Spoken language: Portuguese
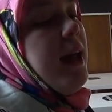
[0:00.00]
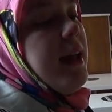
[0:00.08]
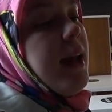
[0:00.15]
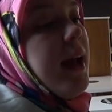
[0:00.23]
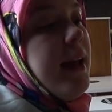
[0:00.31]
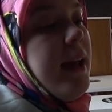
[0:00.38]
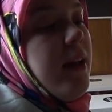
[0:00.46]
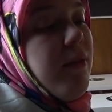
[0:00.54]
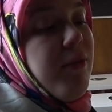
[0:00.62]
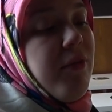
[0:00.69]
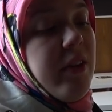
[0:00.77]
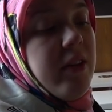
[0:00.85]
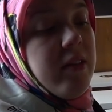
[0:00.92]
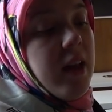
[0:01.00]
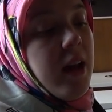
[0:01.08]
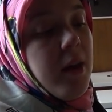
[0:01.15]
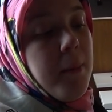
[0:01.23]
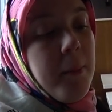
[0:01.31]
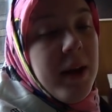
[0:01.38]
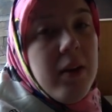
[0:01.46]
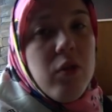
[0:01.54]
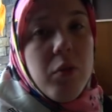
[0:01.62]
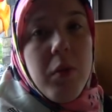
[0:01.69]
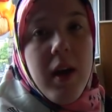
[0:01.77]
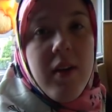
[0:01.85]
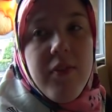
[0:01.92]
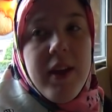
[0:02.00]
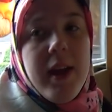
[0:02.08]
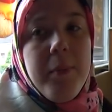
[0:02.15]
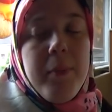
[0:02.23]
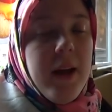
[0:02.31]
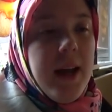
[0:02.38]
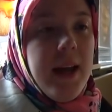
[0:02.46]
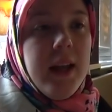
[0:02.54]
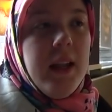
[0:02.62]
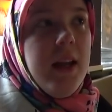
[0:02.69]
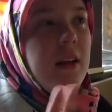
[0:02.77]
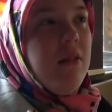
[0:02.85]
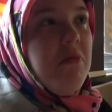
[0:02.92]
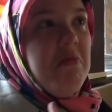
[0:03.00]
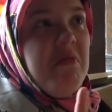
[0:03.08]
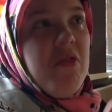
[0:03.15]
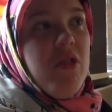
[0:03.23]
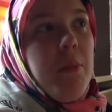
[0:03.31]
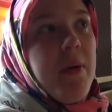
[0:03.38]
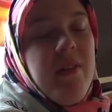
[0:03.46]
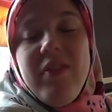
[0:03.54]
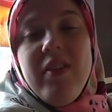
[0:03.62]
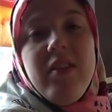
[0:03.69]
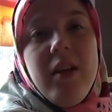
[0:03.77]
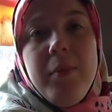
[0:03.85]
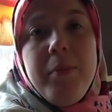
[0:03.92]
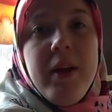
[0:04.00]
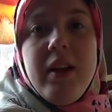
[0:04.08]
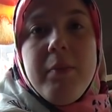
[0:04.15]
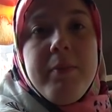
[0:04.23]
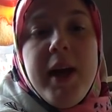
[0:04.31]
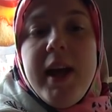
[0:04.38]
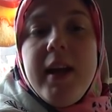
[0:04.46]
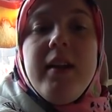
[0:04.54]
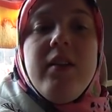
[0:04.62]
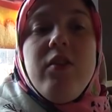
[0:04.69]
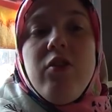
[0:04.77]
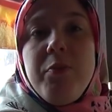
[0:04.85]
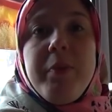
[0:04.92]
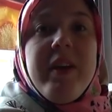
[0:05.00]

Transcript: e aí fizeram mais um café pra ele, só pra fazer, pra é dar pra ele de